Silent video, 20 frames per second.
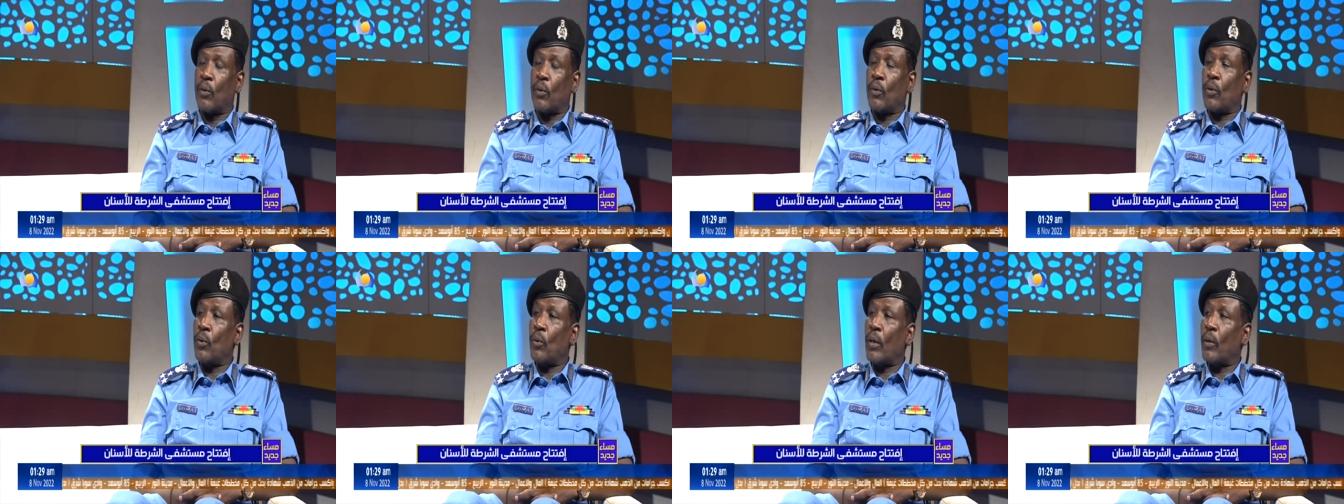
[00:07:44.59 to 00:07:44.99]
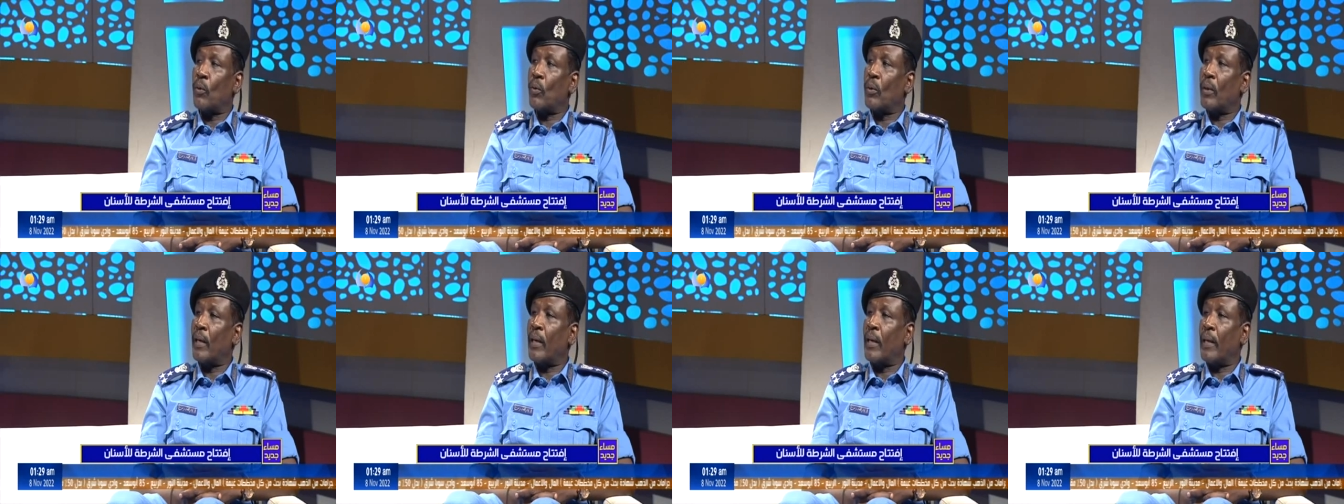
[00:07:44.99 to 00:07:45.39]
طبيب
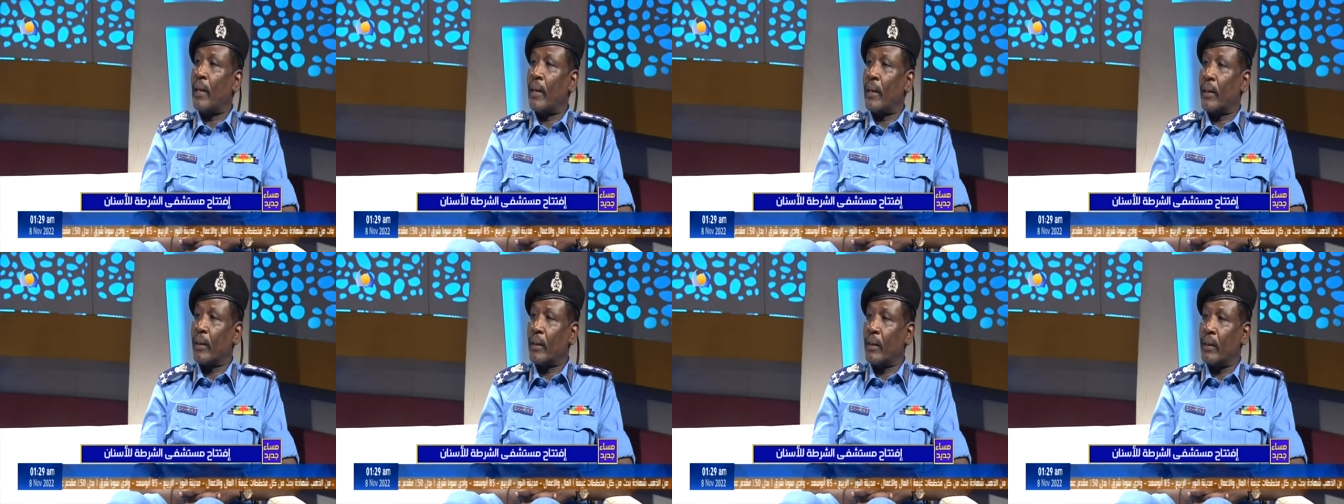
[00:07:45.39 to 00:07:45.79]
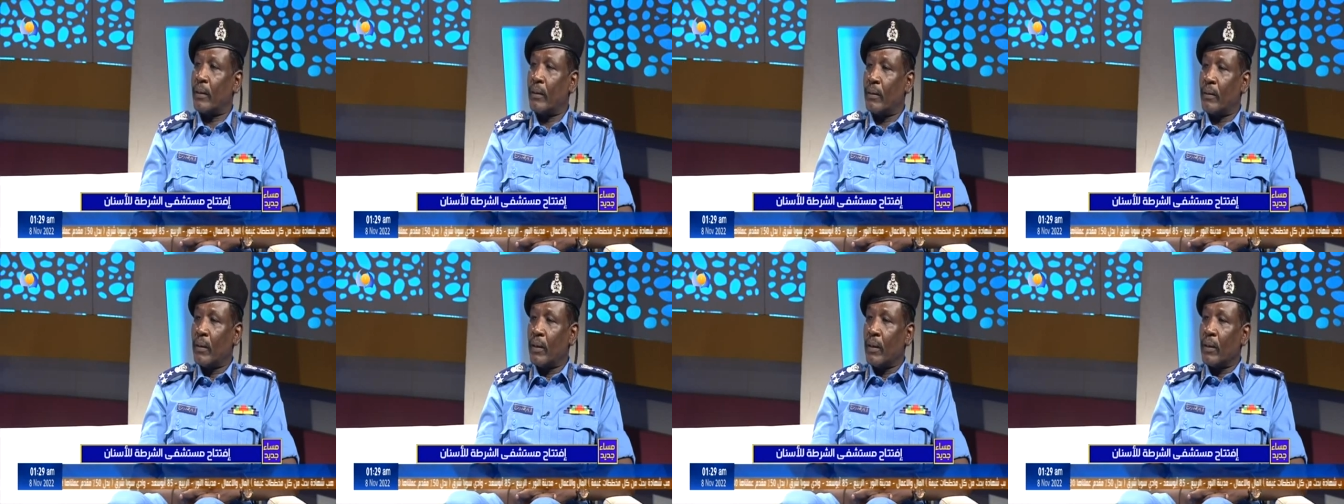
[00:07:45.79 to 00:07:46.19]
معتز
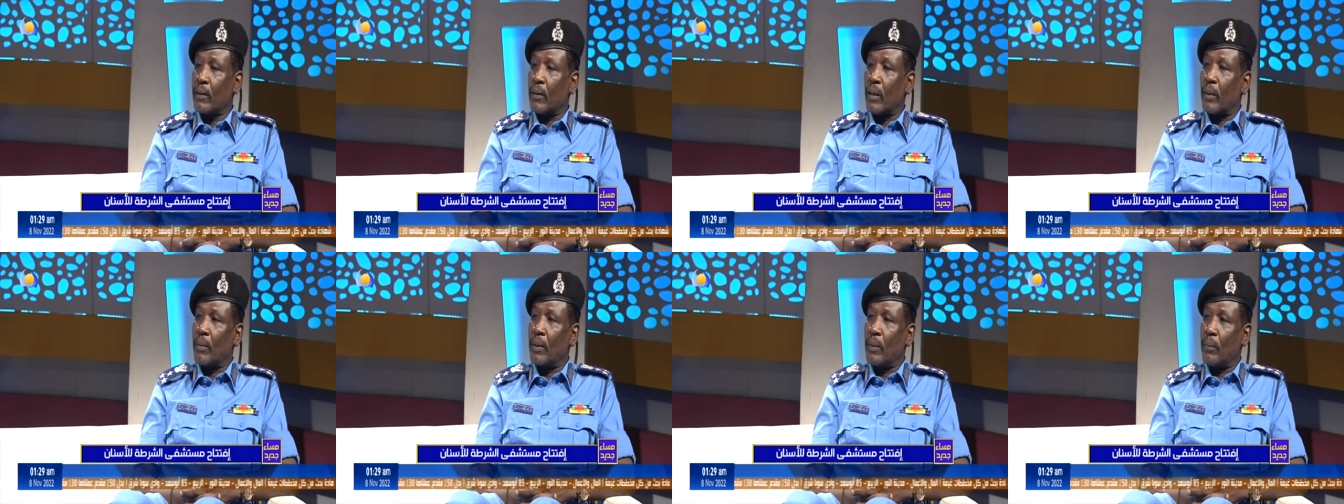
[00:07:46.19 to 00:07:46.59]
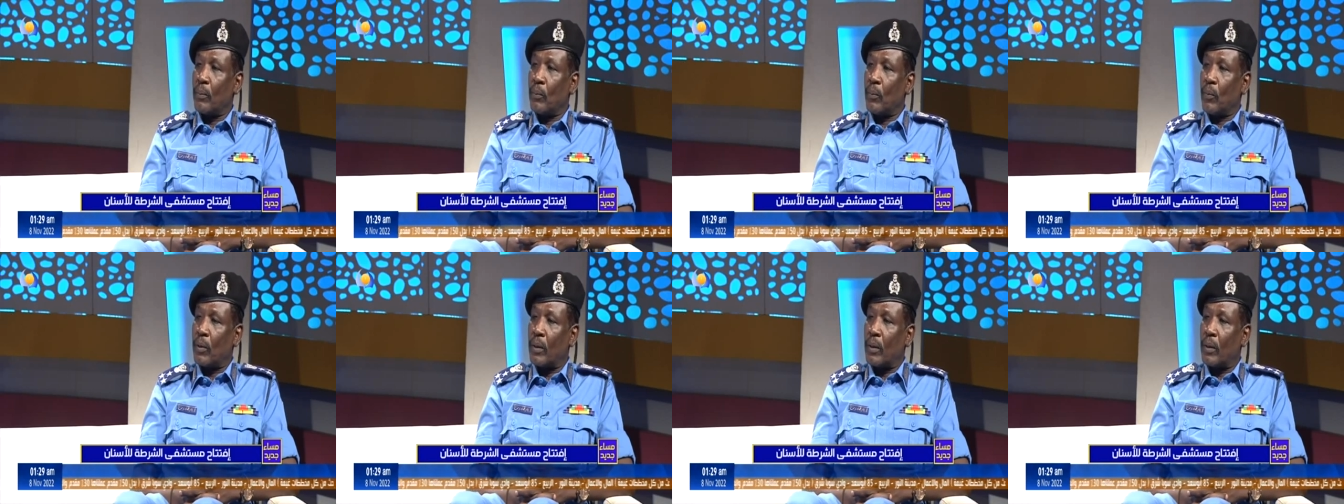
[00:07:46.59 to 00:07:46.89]
حسن عطيه الله نعم.